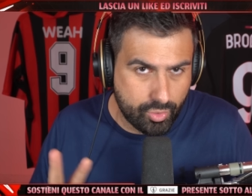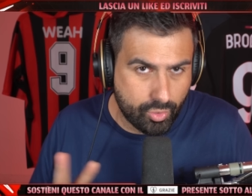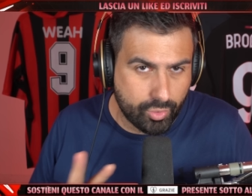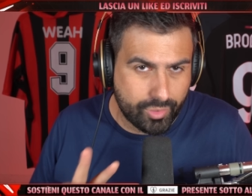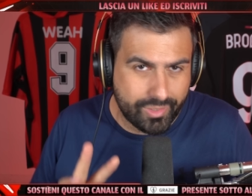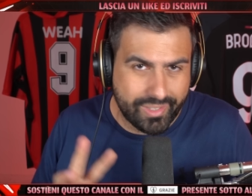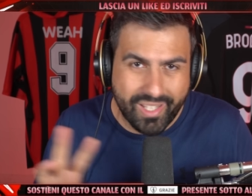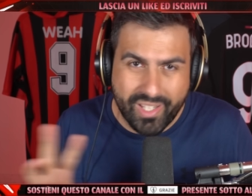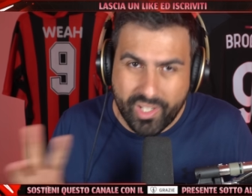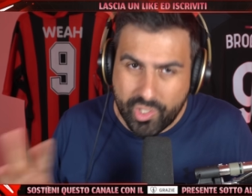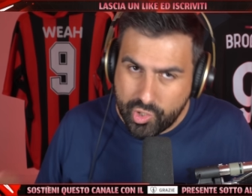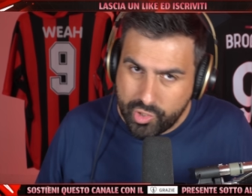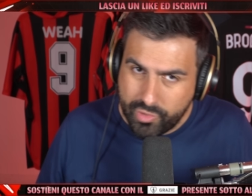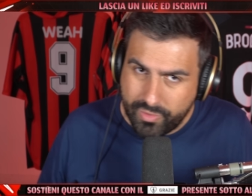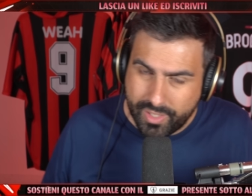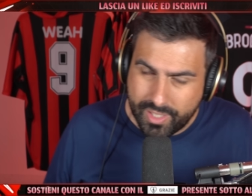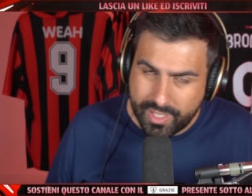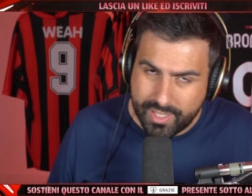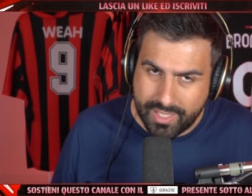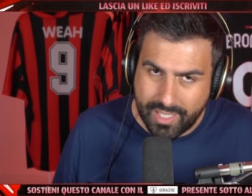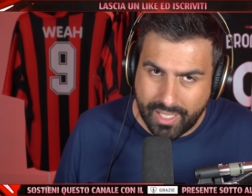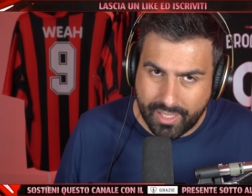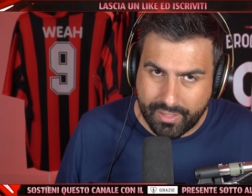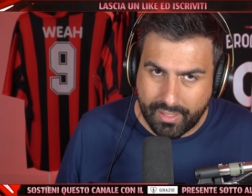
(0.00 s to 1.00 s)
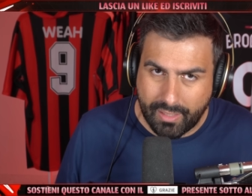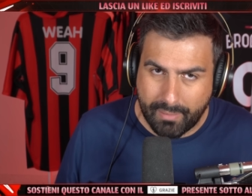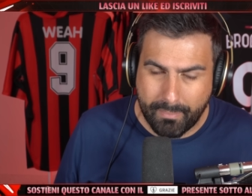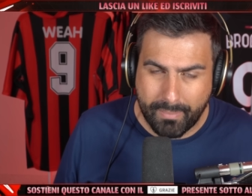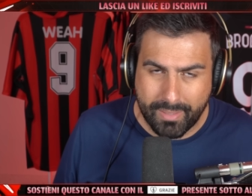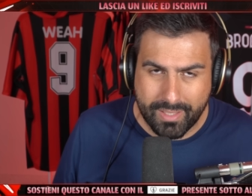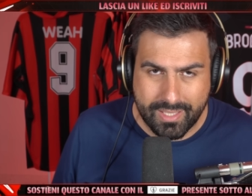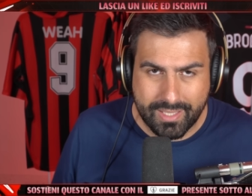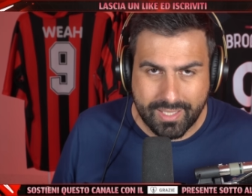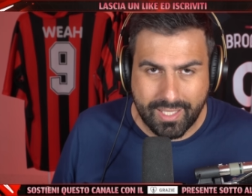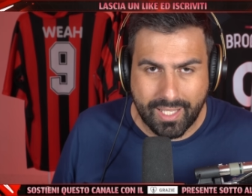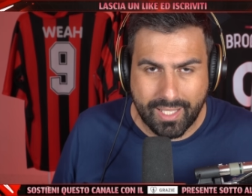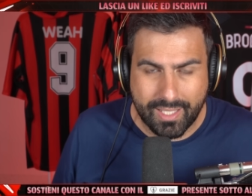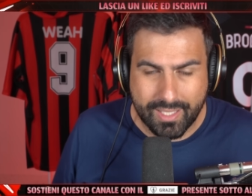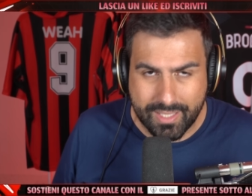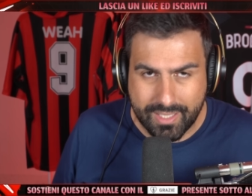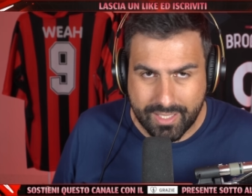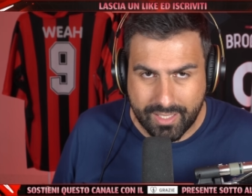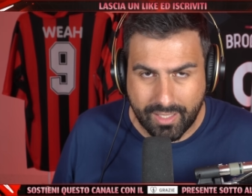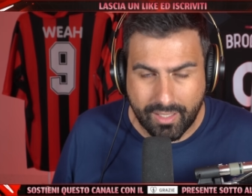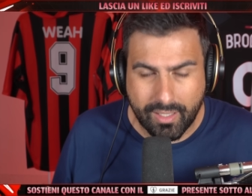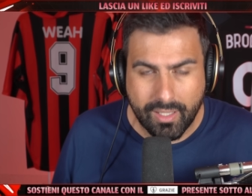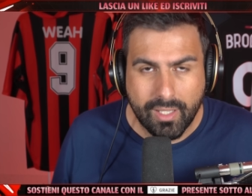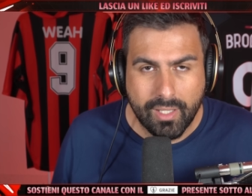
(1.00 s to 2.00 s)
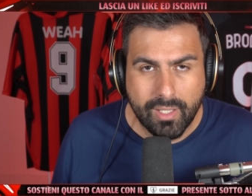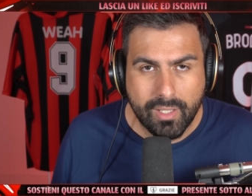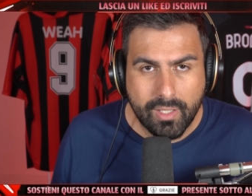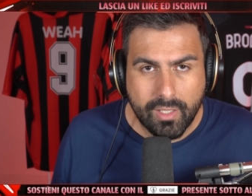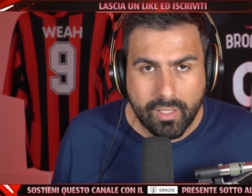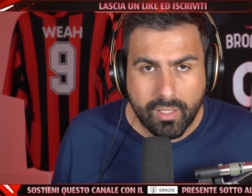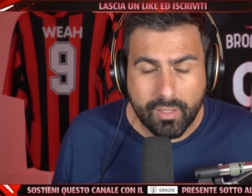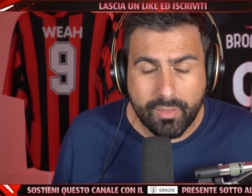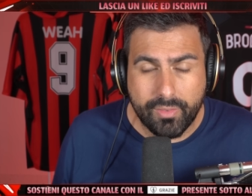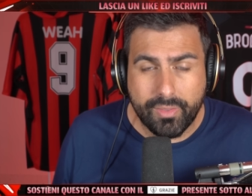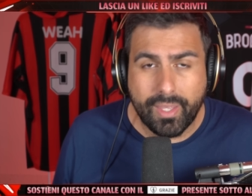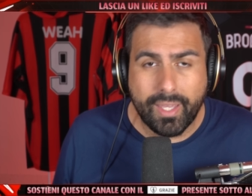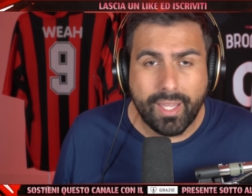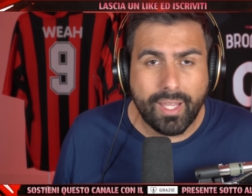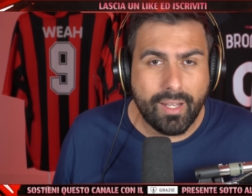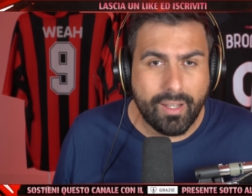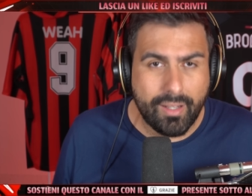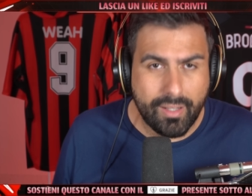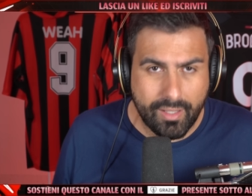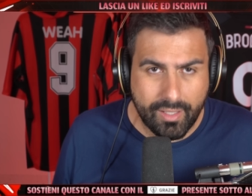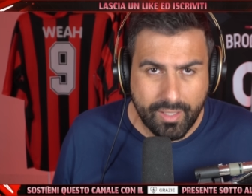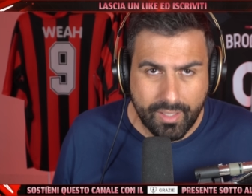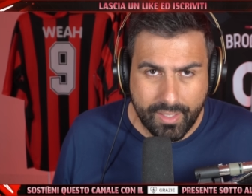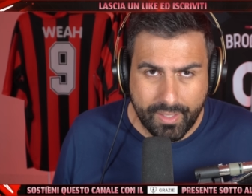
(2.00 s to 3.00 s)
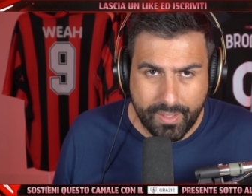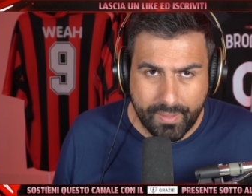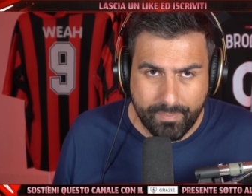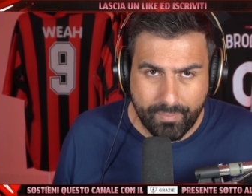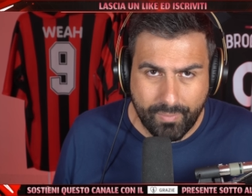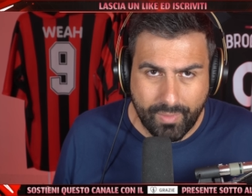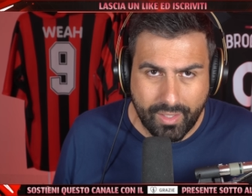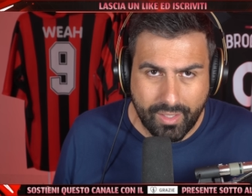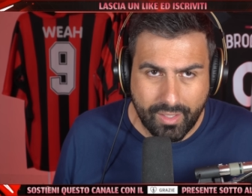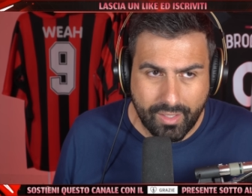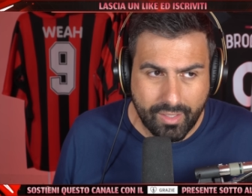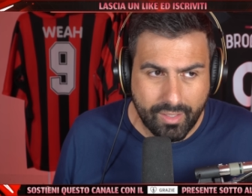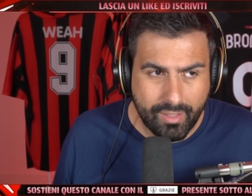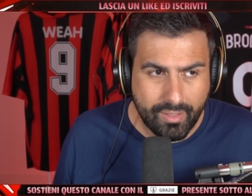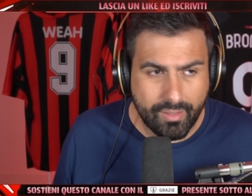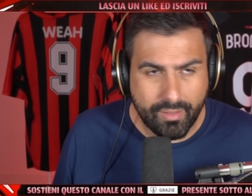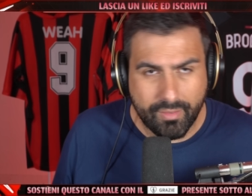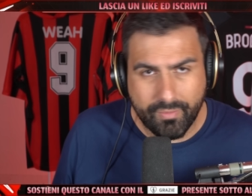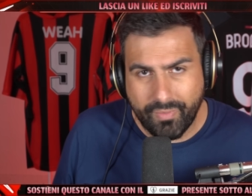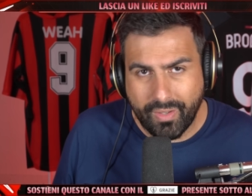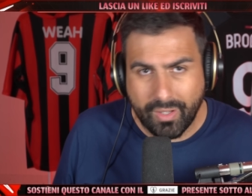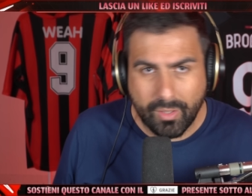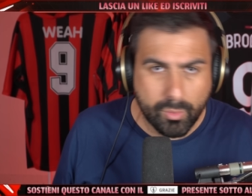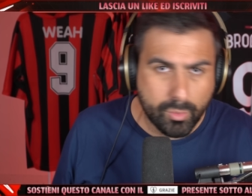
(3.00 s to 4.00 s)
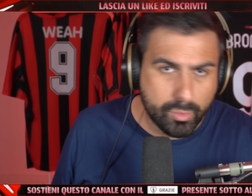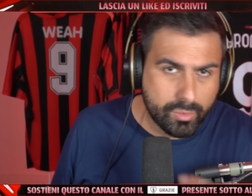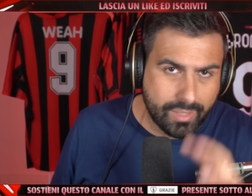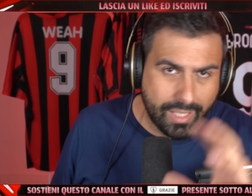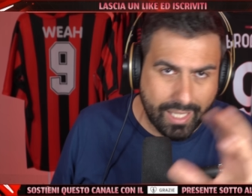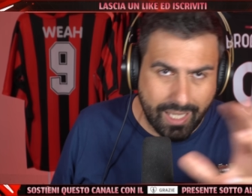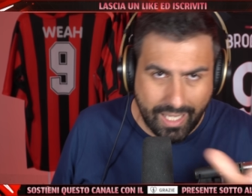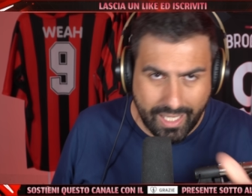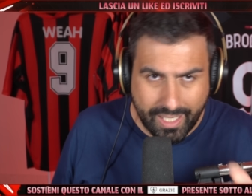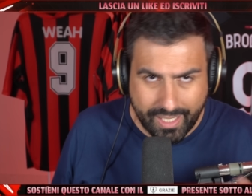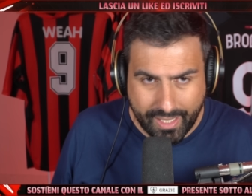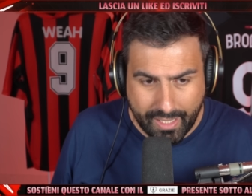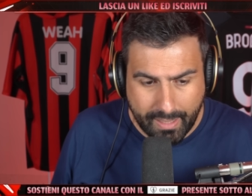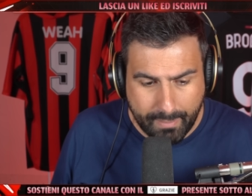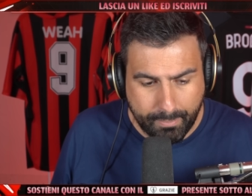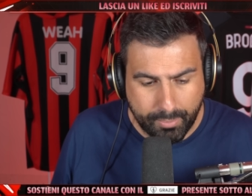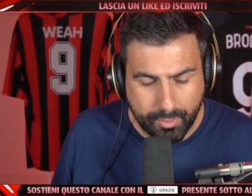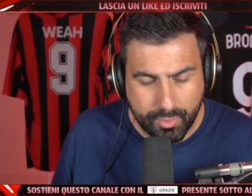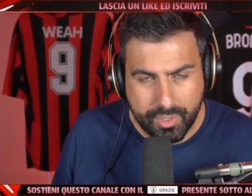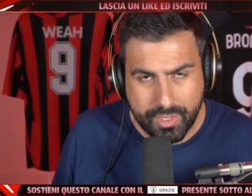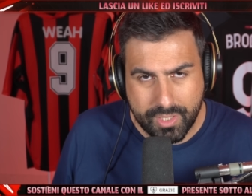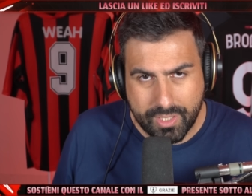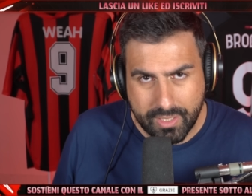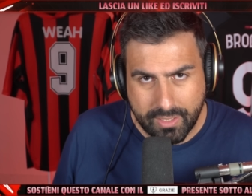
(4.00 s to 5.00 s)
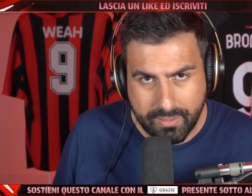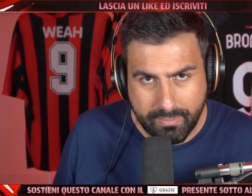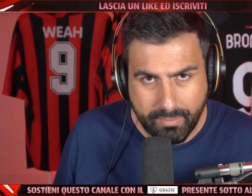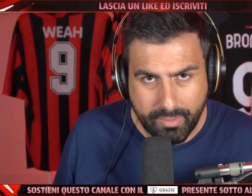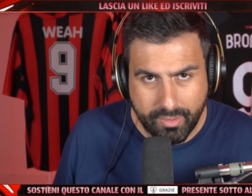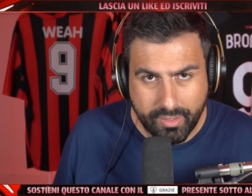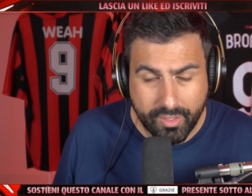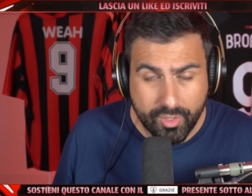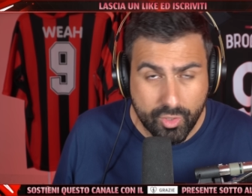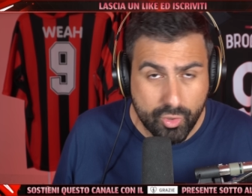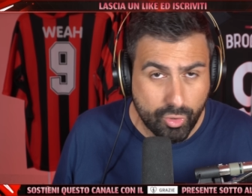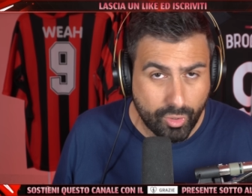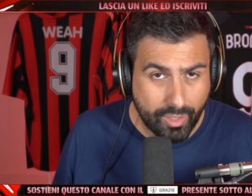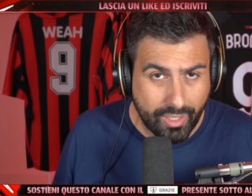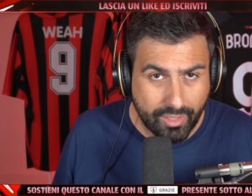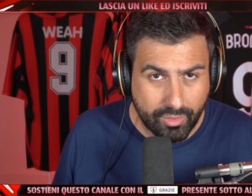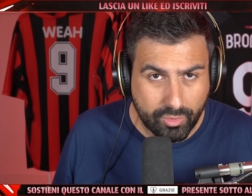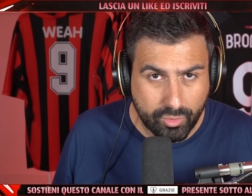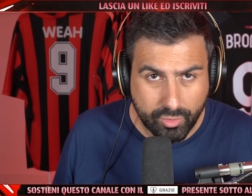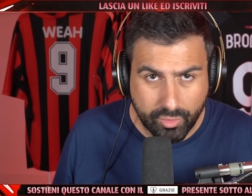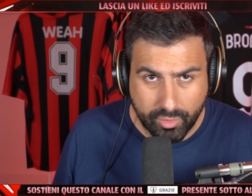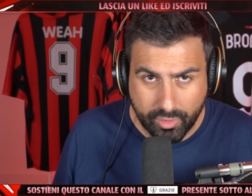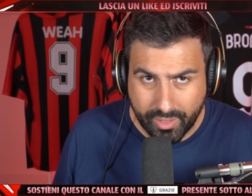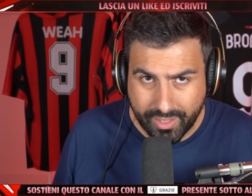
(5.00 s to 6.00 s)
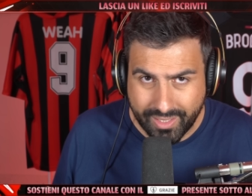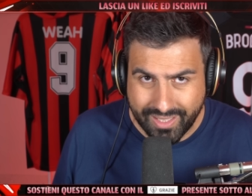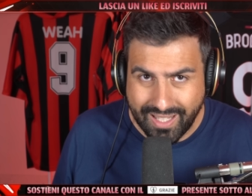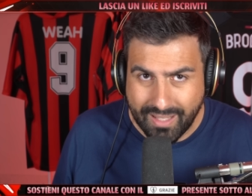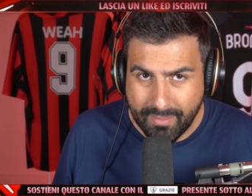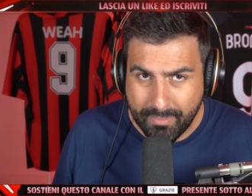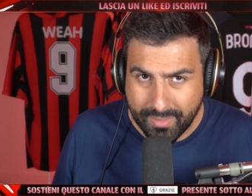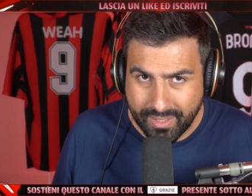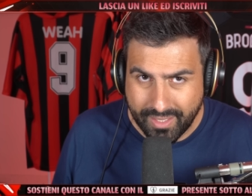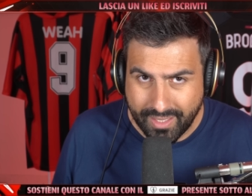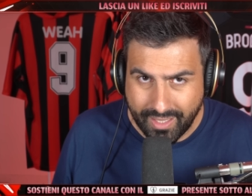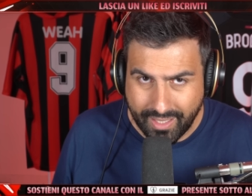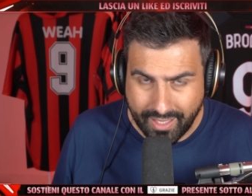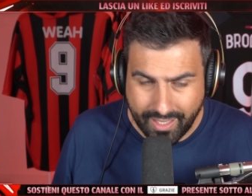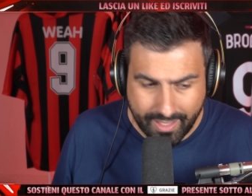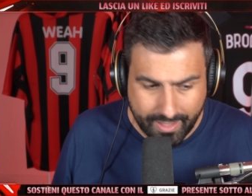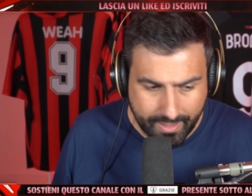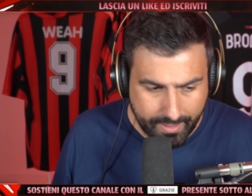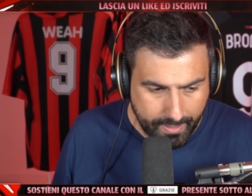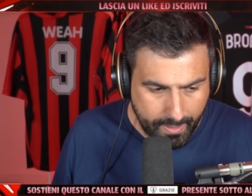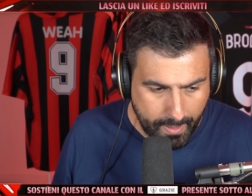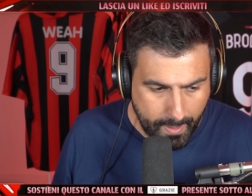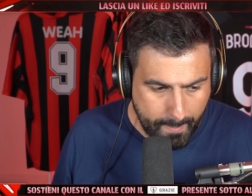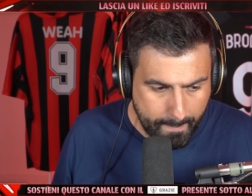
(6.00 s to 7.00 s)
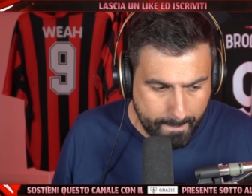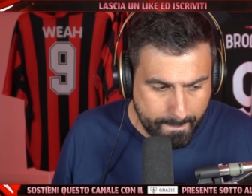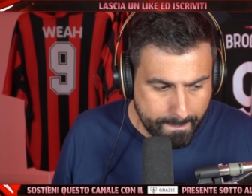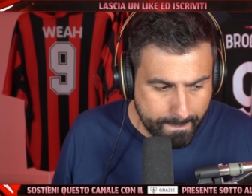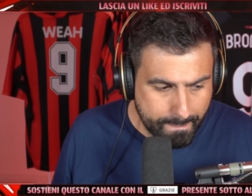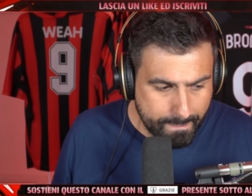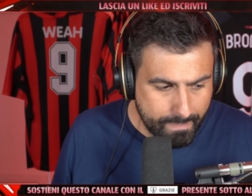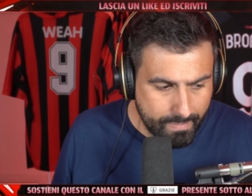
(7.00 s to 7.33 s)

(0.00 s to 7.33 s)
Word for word: sto tergiversando abbastanza nel eh, valutare possibili giocatori da Milan.